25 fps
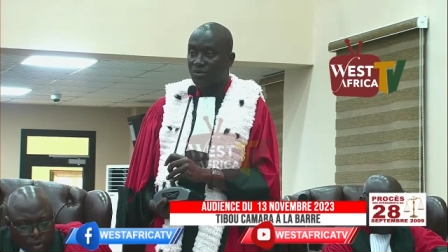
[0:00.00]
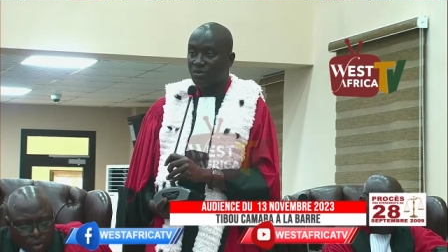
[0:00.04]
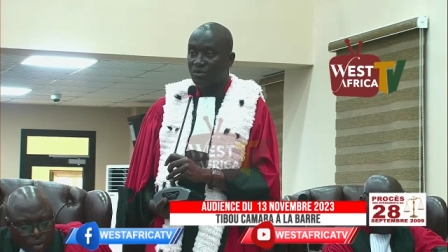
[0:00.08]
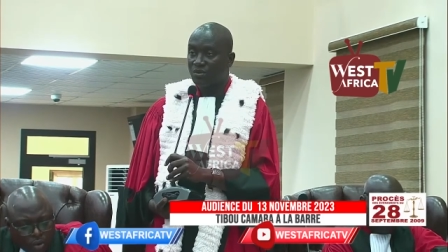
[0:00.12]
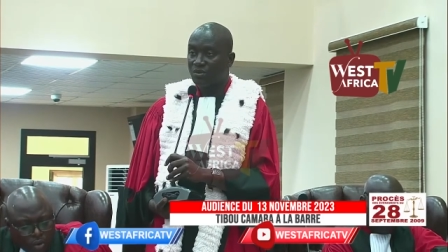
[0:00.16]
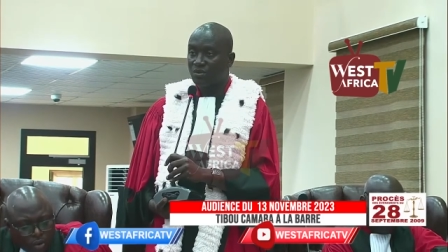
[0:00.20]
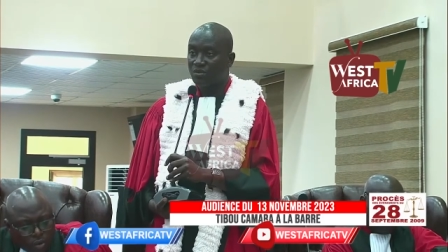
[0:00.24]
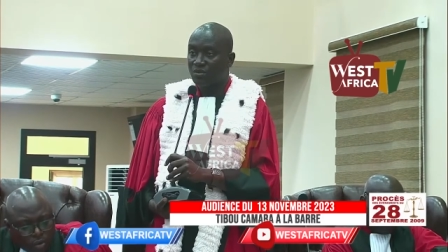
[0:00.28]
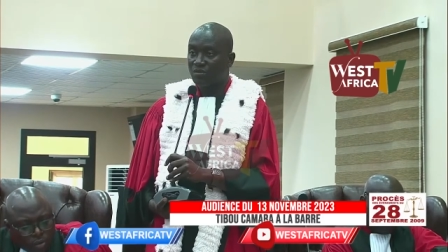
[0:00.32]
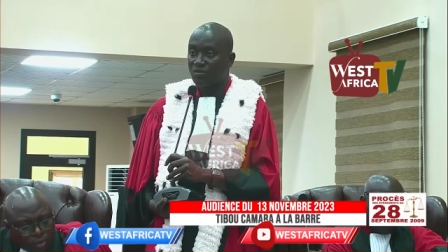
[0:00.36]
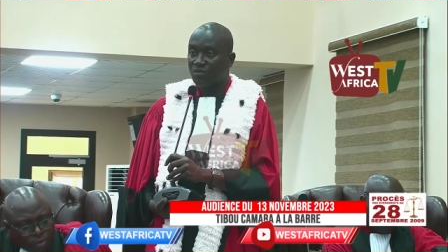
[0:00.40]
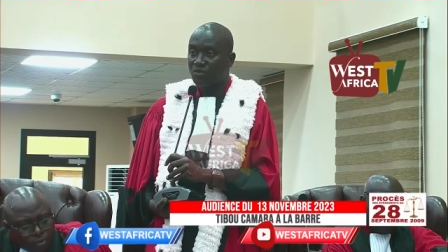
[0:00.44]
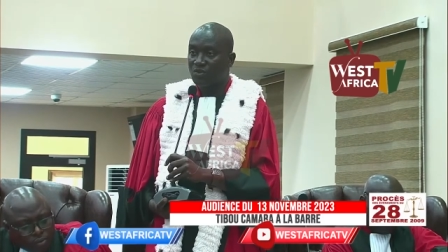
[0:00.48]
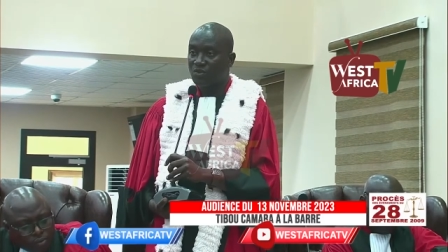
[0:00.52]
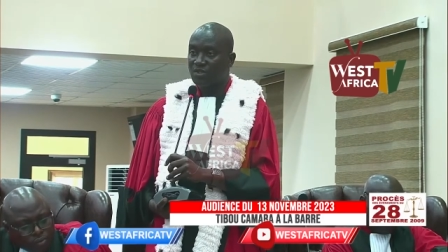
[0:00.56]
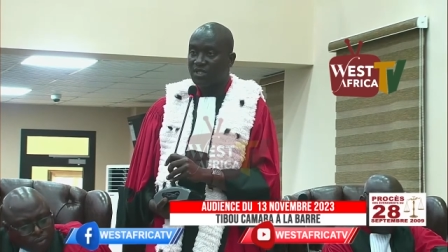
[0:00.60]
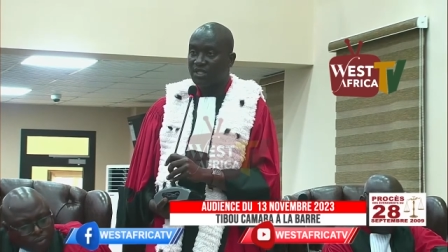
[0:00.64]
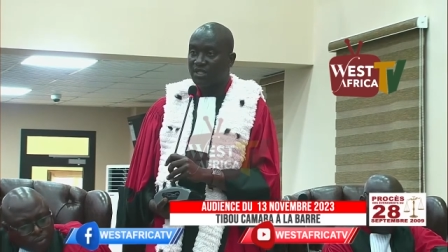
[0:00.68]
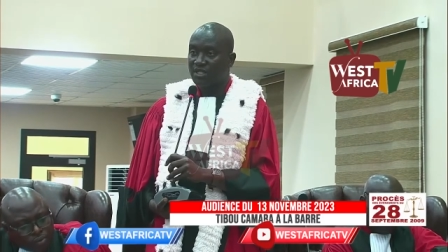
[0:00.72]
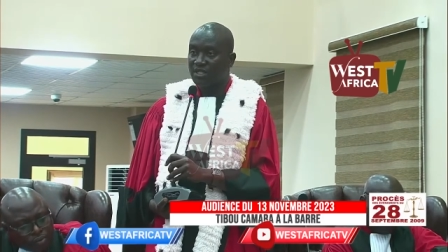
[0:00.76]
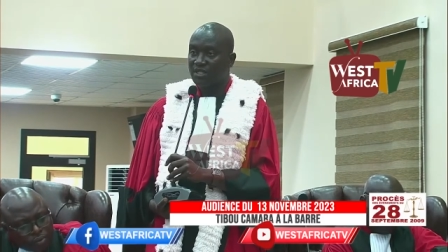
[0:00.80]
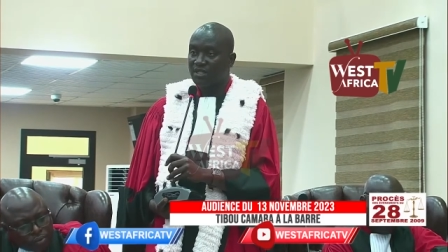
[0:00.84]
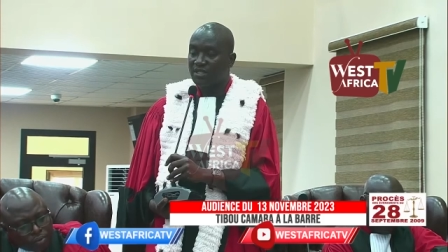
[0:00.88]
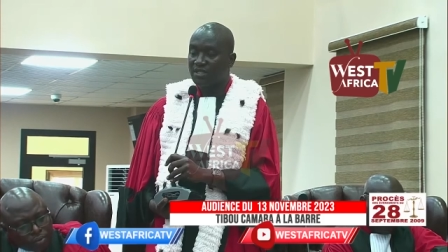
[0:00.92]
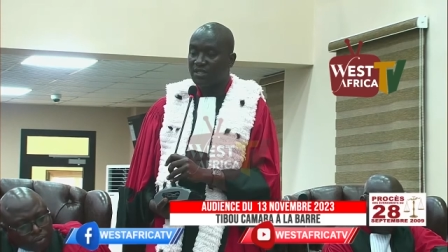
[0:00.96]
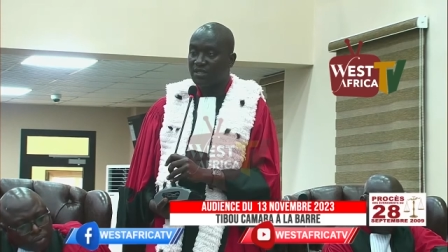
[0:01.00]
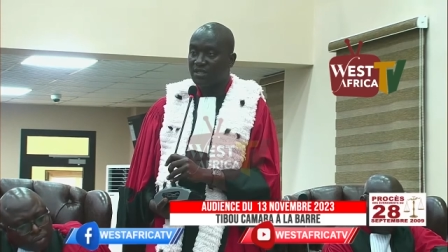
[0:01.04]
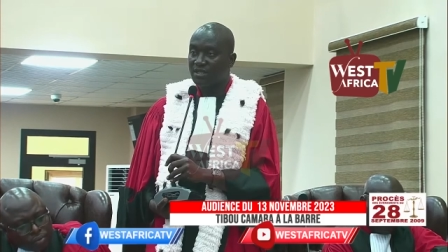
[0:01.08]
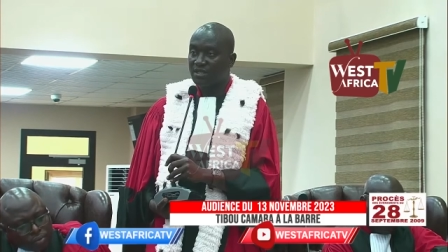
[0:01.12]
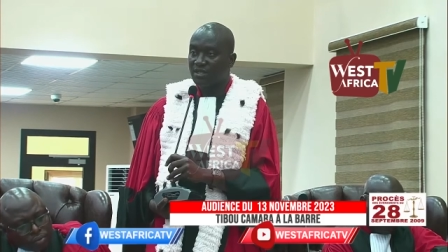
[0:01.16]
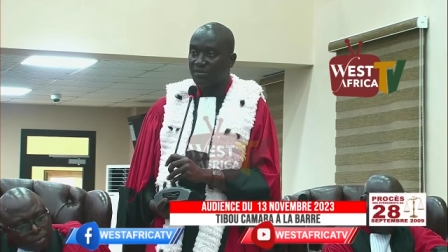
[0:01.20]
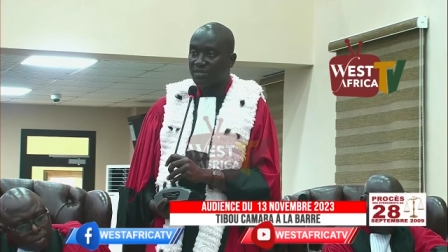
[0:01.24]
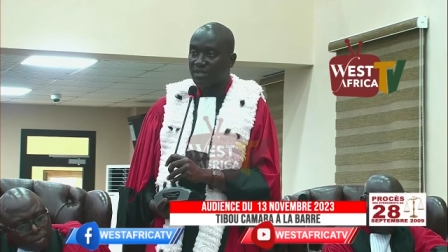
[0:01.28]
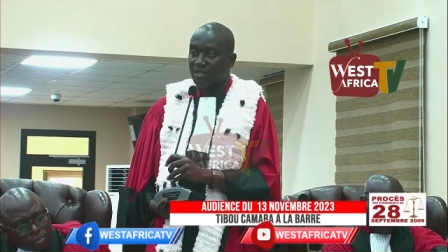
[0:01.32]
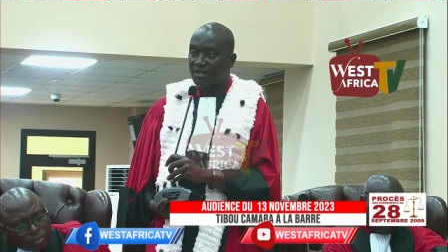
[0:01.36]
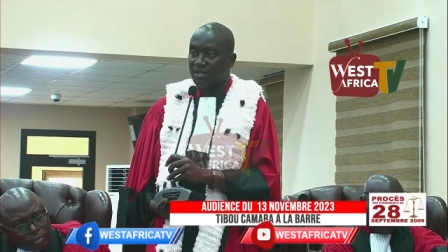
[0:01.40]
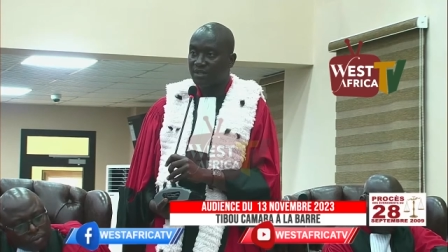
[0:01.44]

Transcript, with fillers: Moussa Dadis Kamara